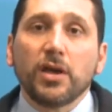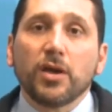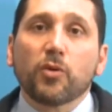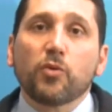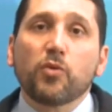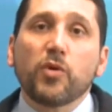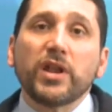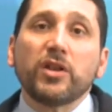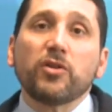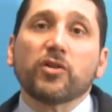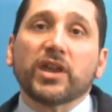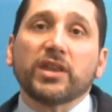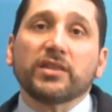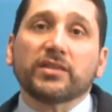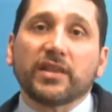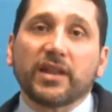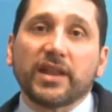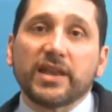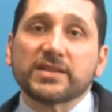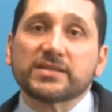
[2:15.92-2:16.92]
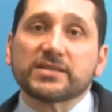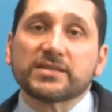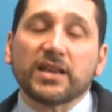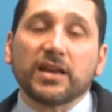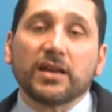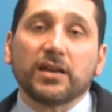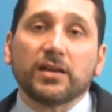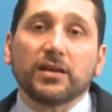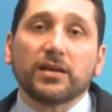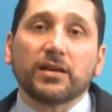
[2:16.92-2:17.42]
quello che
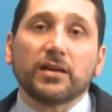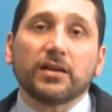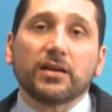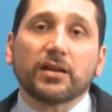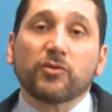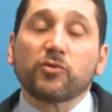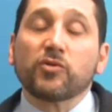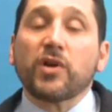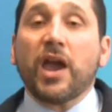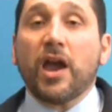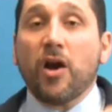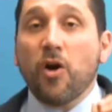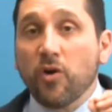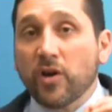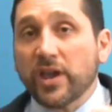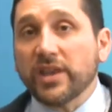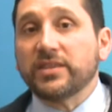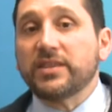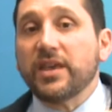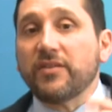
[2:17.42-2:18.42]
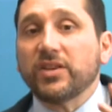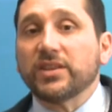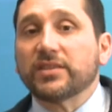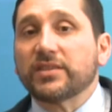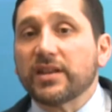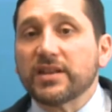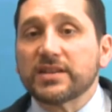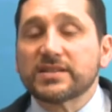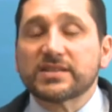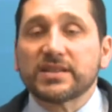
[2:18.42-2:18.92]
interessa o che deve
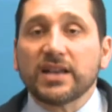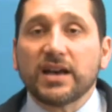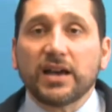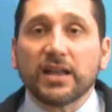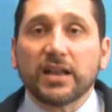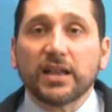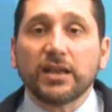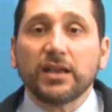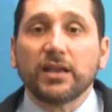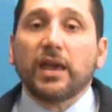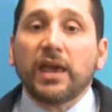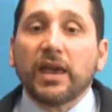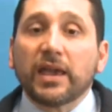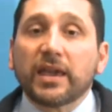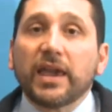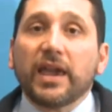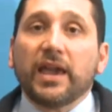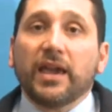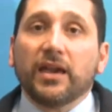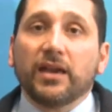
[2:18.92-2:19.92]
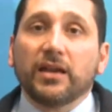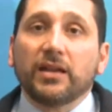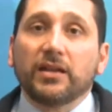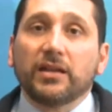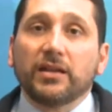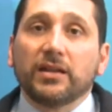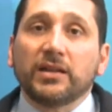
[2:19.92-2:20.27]
interessare è che